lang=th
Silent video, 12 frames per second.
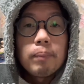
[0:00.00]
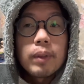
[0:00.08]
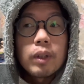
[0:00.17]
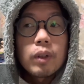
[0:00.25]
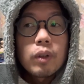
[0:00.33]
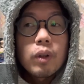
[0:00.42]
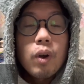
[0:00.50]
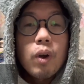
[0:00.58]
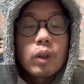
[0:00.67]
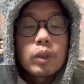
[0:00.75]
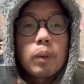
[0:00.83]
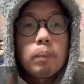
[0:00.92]
แล้วก็
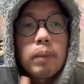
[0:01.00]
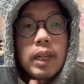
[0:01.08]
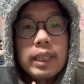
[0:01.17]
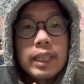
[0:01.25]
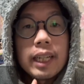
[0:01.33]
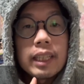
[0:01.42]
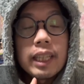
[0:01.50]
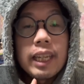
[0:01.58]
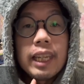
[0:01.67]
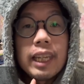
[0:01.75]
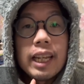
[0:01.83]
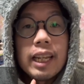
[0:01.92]
จบปริญญาตรี
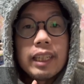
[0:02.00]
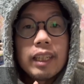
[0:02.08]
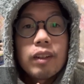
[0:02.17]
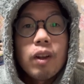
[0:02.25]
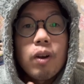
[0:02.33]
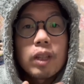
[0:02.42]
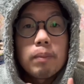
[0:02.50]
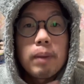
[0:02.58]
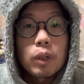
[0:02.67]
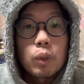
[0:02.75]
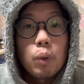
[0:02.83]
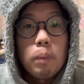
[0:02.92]
อะไรอย่างเงี้ย ก็ลองสมัค
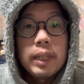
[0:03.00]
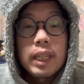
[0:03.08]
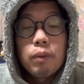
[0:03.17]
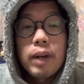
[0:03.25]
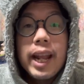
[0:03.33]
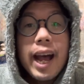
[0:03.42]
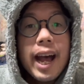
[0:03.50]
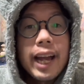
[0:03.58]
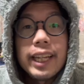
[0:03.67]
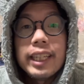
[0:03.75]
รดู ไม่คิดว่าได้